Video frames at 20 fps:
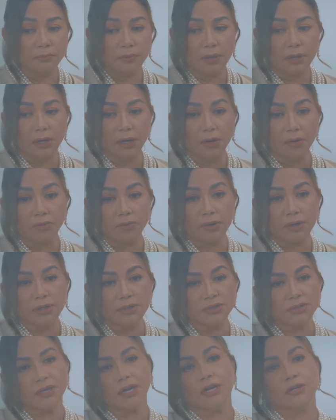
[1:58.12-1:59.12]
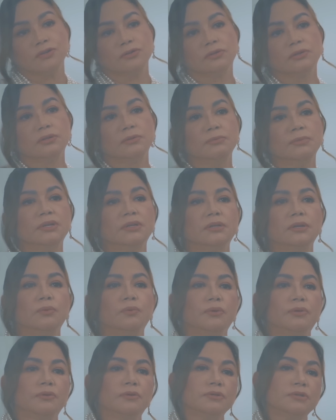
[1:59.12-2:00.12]
Well, I already scheduled a
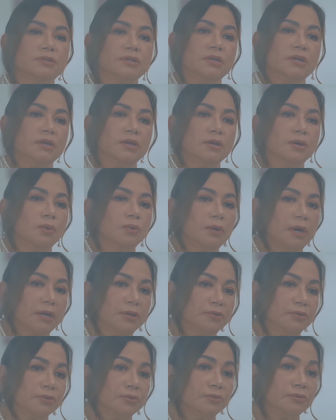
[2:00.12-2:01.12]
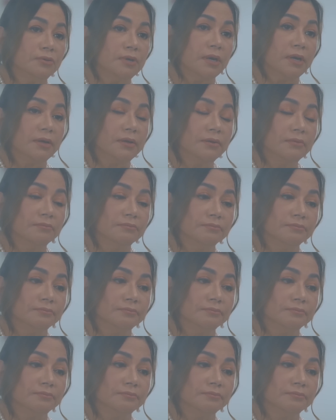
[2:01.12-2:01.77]
meeting with our CEO later today.